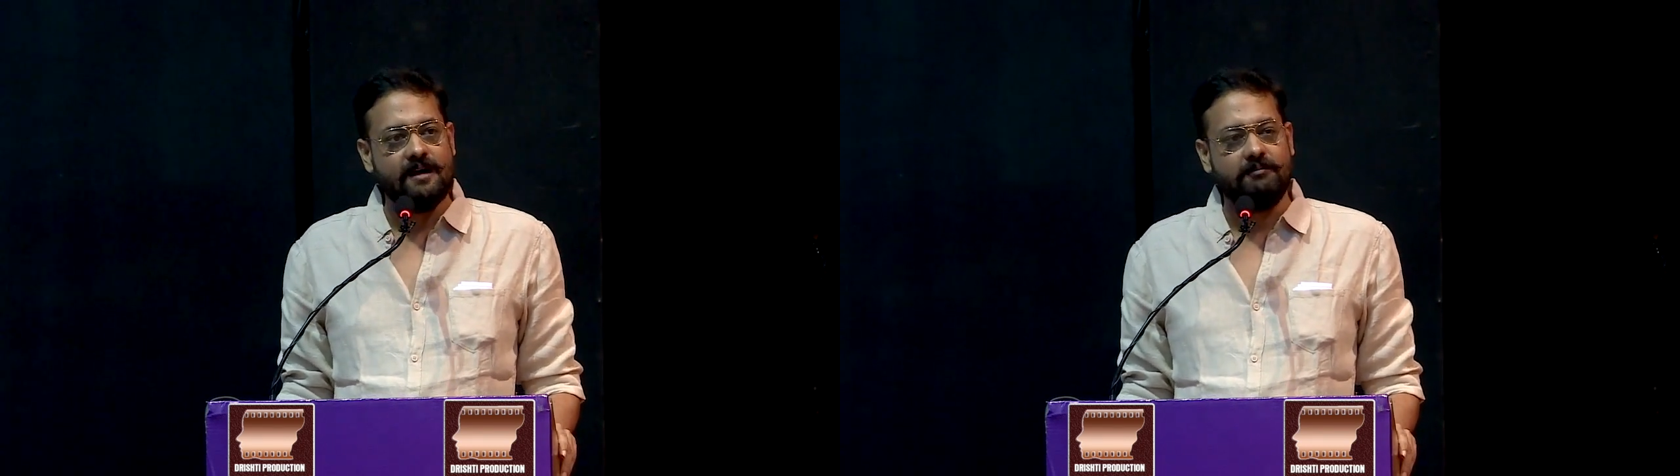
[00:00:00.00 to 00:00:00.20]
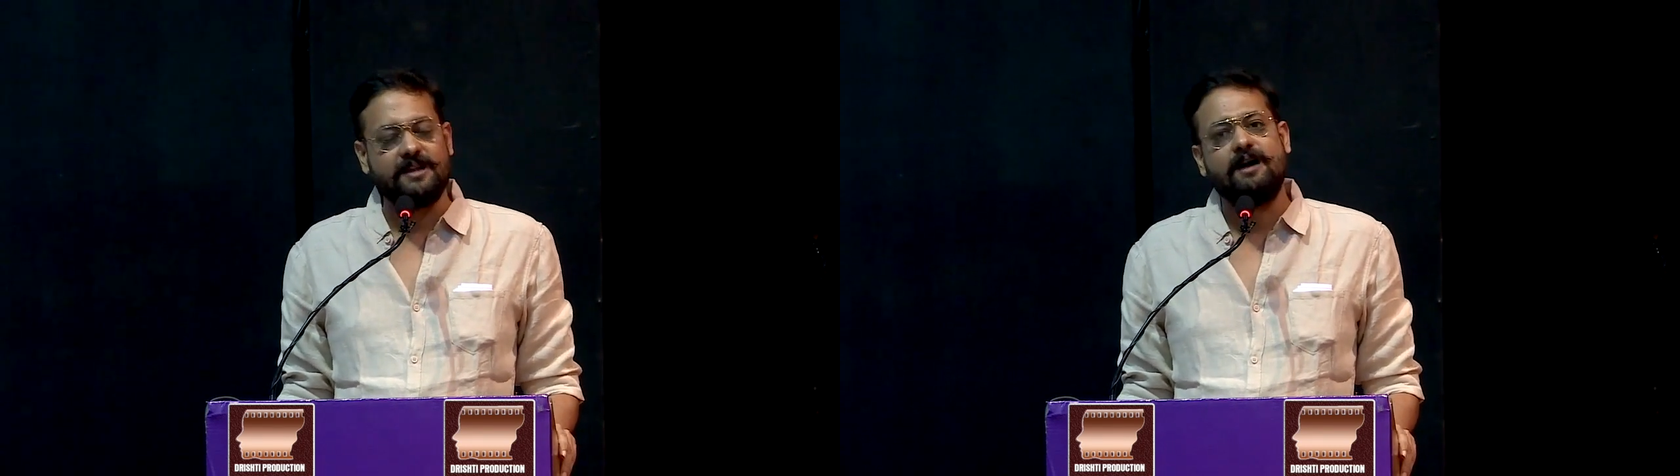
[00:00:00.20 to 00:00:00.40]

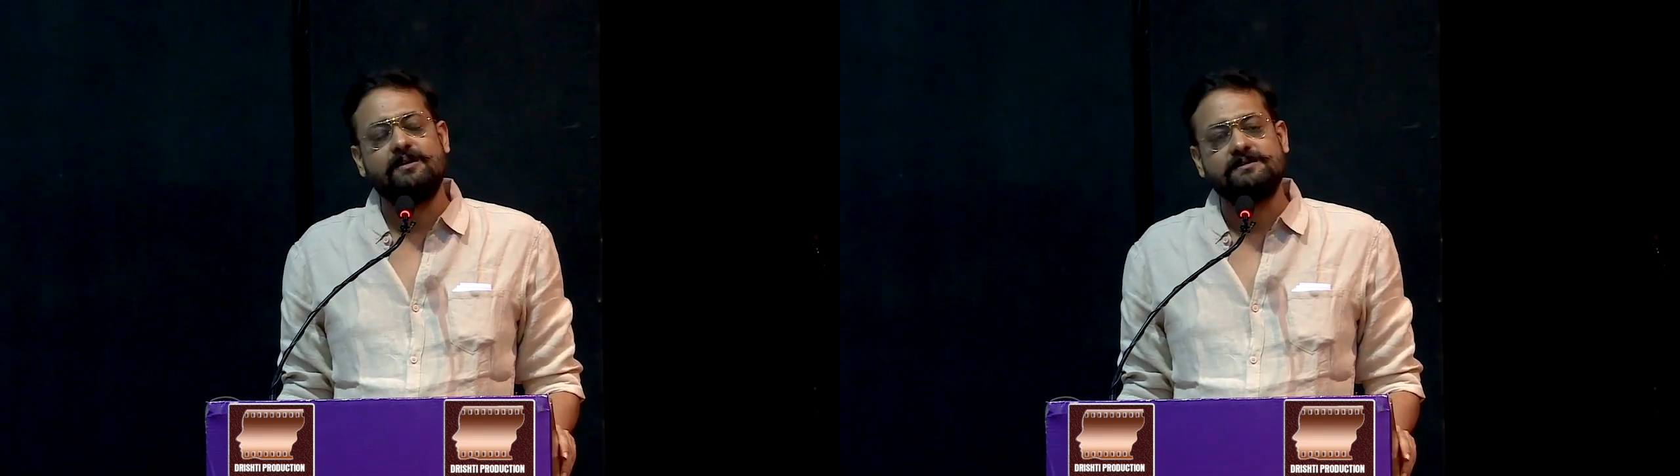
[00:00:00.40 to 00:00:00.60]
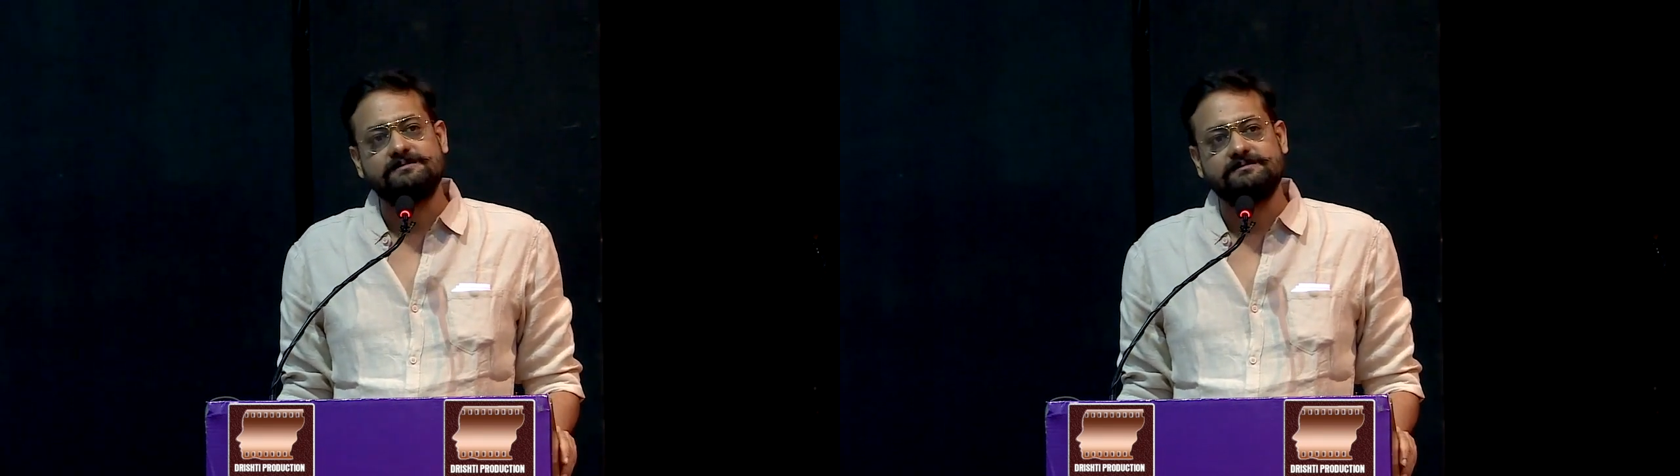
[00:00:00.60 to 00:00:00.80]
बताओ
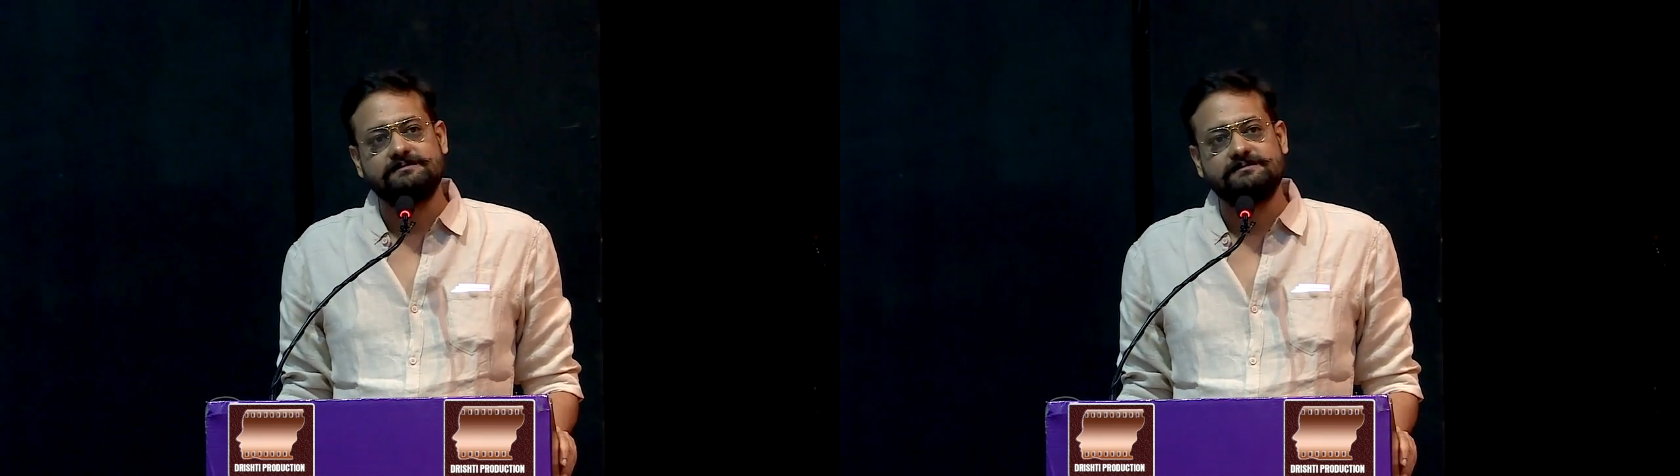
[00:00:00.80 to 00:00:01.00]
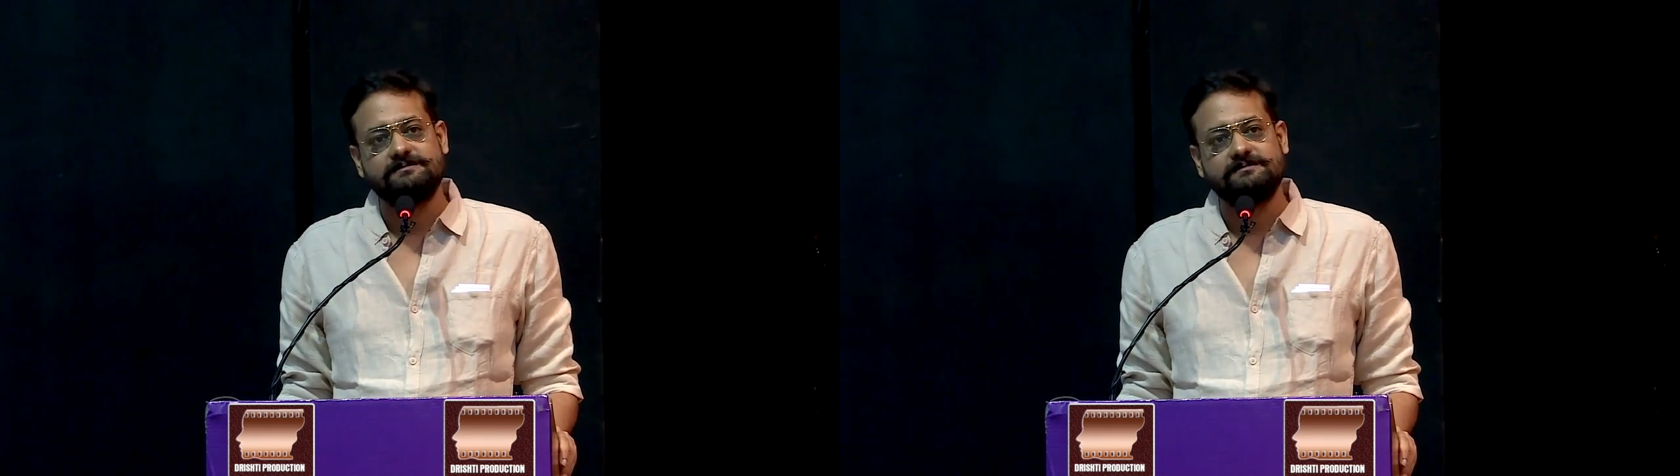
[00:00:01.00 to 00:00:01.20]

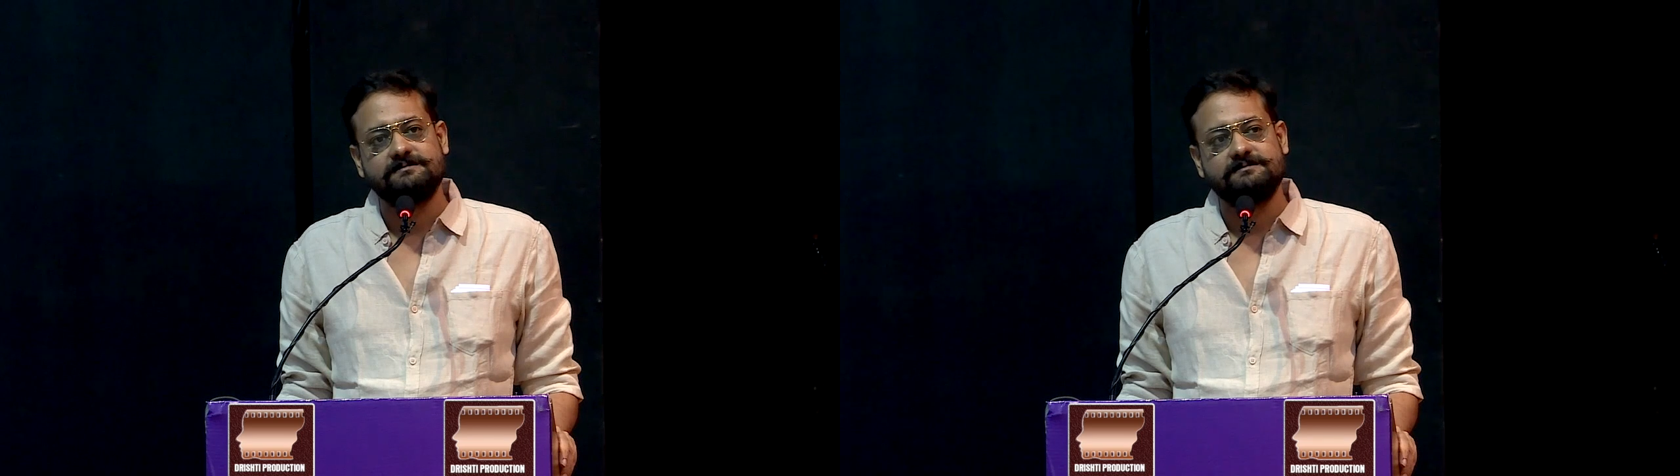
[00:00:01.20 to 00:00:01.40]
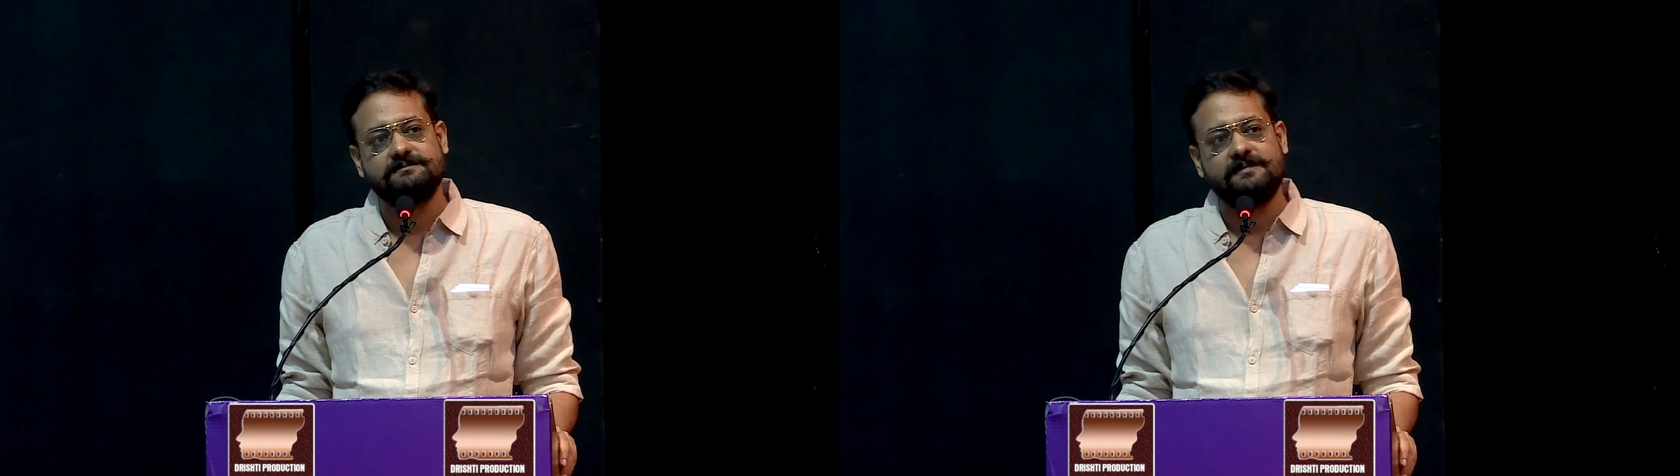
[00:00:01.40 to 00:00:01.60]

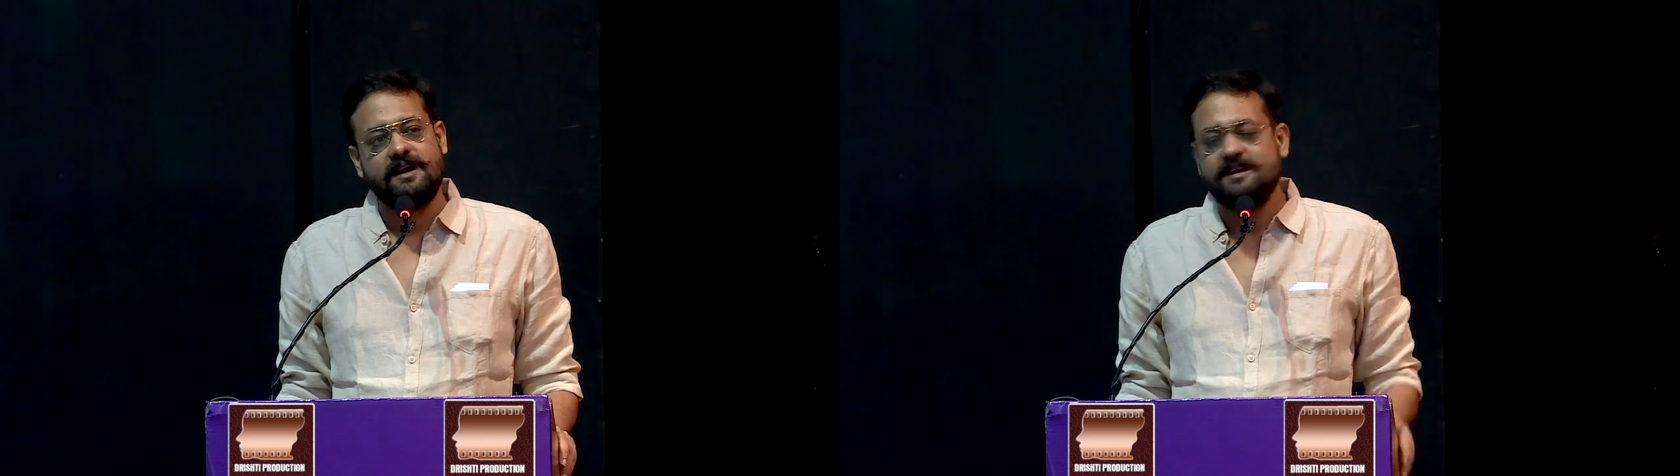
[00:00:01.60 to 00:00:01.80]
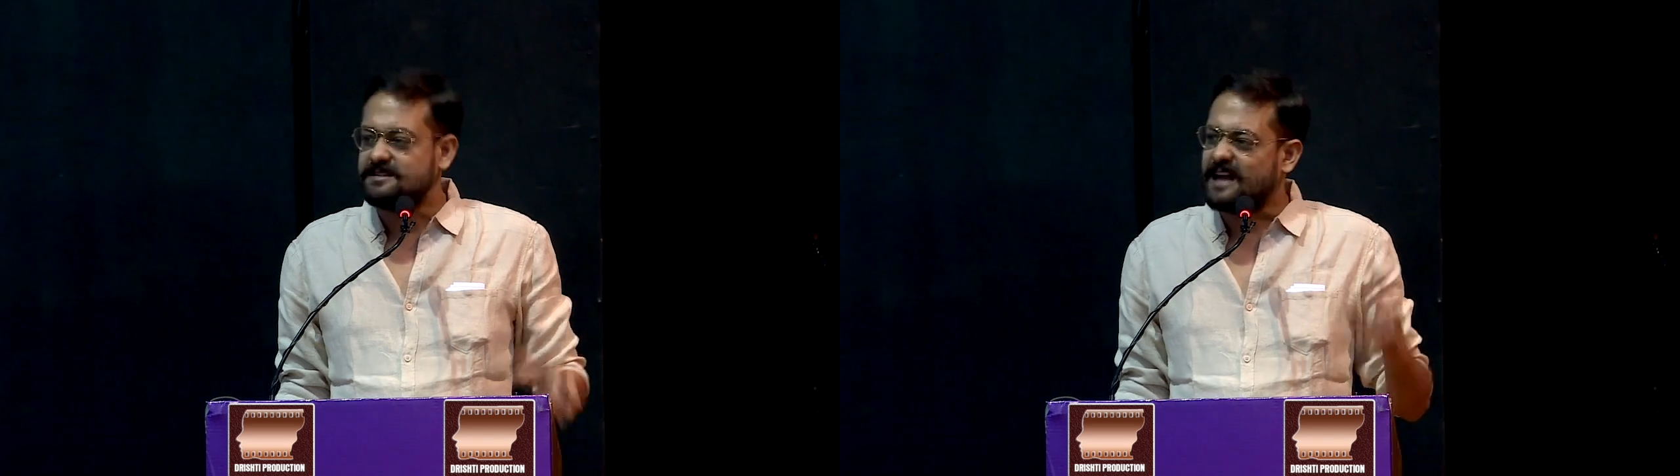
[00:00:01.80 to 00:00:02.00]

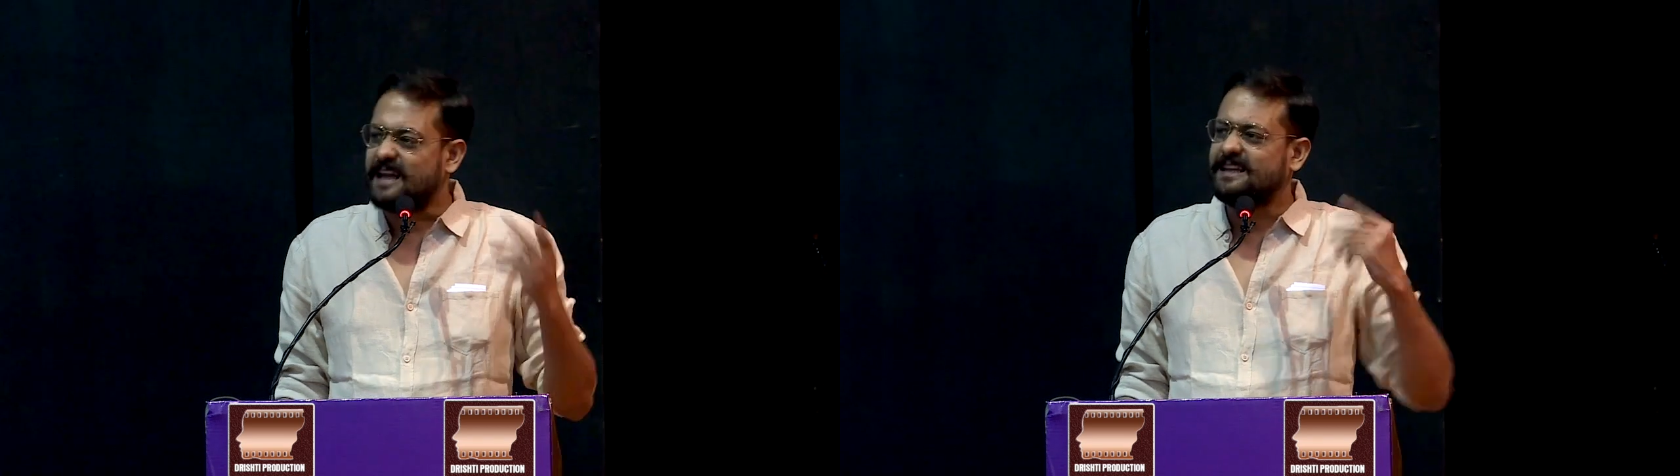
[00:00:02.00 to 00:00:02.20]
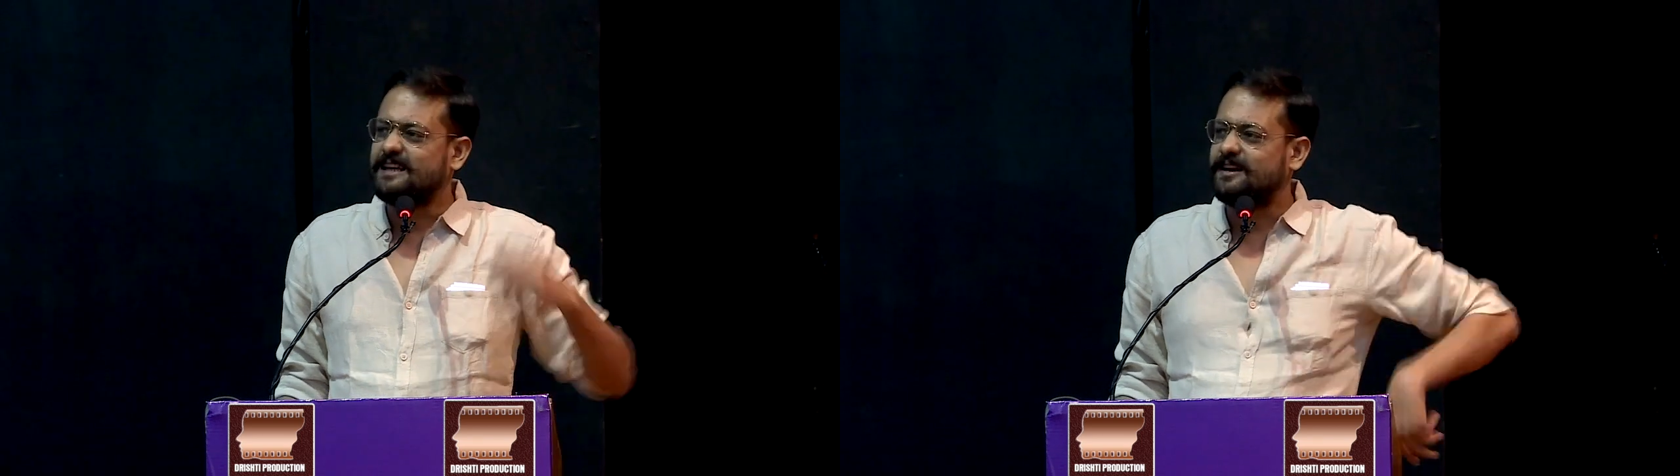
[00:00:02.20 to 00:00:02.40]
शादी के